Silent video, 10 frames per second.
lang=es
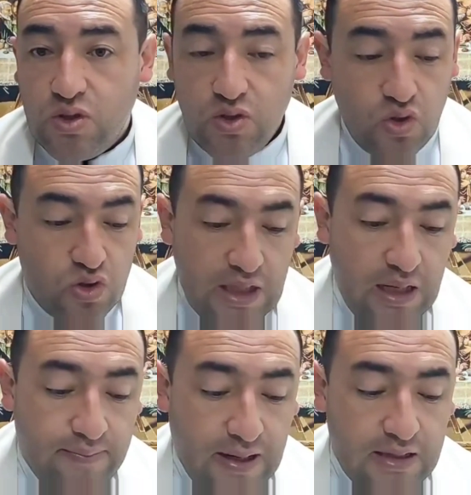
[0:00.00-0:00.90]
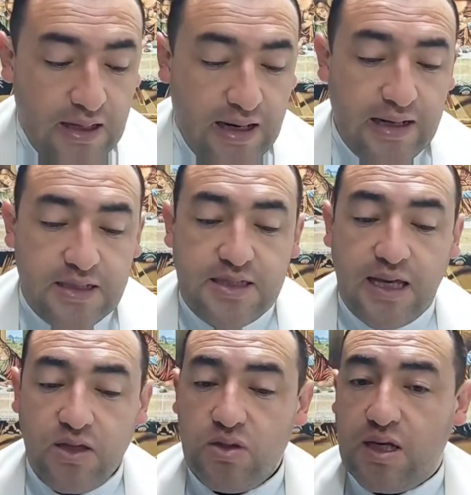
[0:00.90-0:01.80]
No tiene parte en la herencia
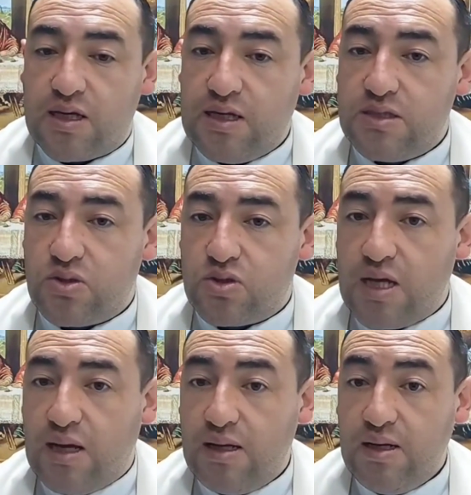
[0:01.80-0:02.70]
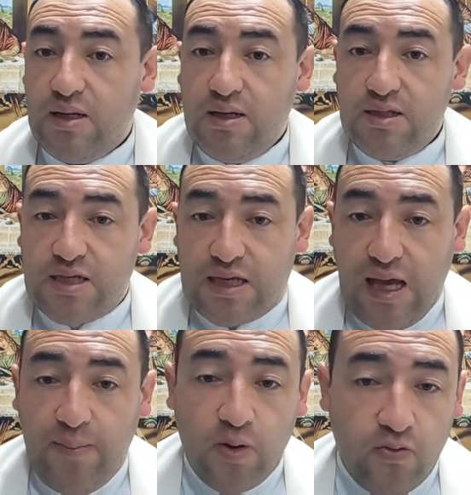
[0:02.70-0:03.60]
de Dios ni de Cristo, o sea, se
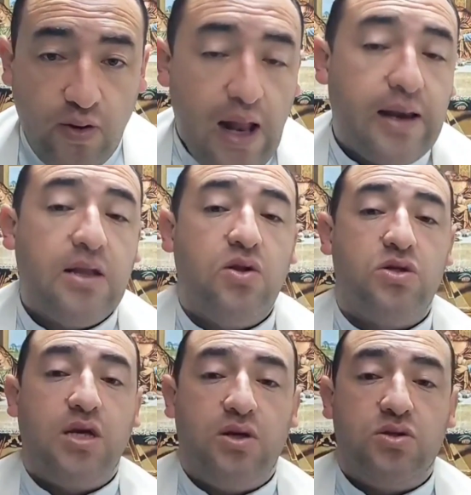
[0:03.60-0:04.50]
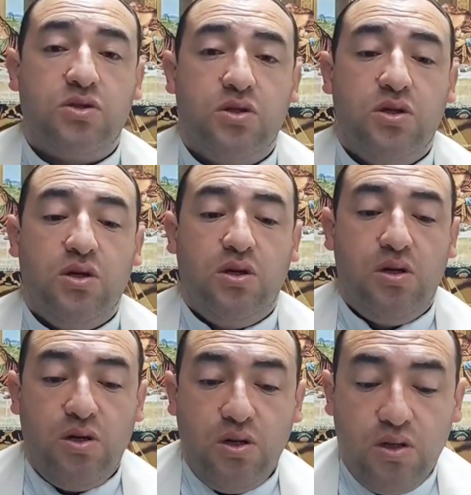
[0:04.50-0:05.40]
queda por fuera del reino de los cielos.
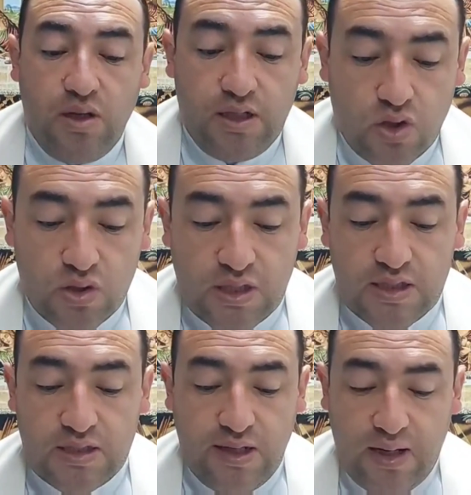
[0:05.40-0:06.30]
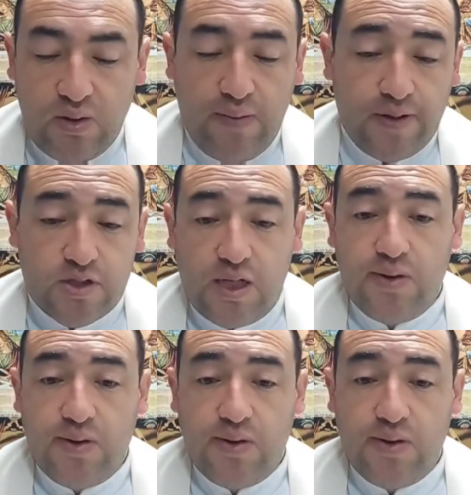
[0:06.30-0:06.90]
Entonces, llevar a una persona a